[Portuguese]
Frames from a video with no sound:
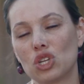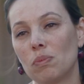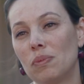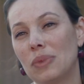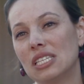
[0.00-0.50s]
acho
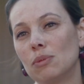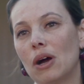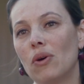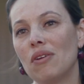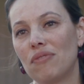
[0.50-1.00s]
que o
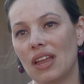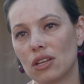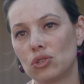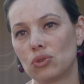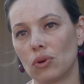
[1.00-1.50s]
principal
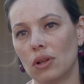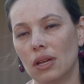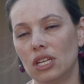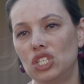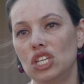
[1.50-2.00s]
reflexo
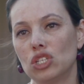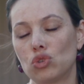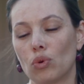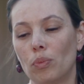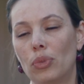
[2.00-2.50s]

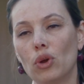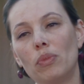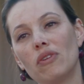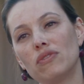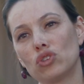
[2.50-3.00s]
disso para o
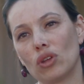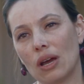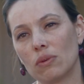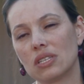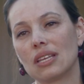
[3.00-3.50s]

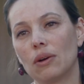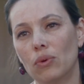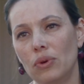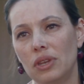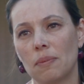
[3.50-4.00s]
profissional de
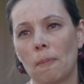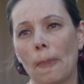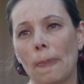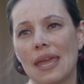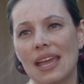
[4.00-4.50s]
saúde
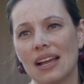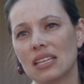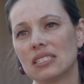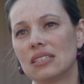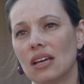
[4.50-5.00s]
é a
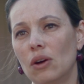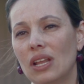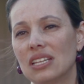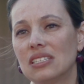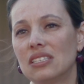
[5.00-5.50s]
questão
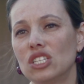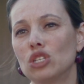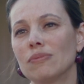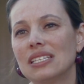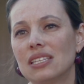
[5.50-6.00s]
dele se
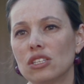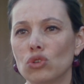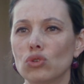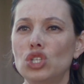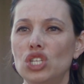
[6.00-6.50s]
sentir mais
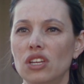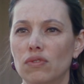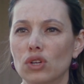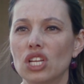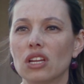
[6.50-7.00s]

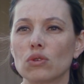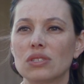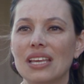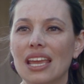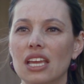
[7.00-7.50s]
resolutivo. Hoje ele
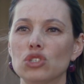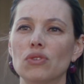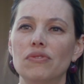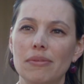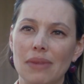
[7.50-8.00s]
consegue
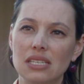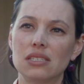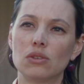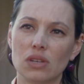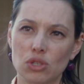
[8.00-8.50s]
resolver mais
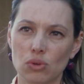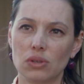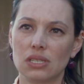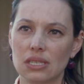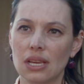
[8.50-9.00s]

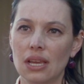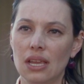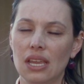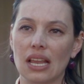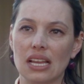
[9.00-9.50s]
situações
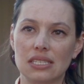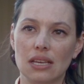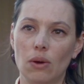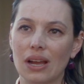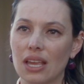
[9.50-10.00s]
em
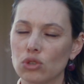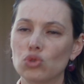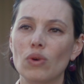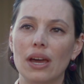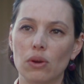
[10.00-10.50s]
relação àquele
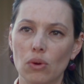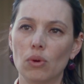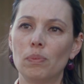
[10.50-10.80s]
usuário que o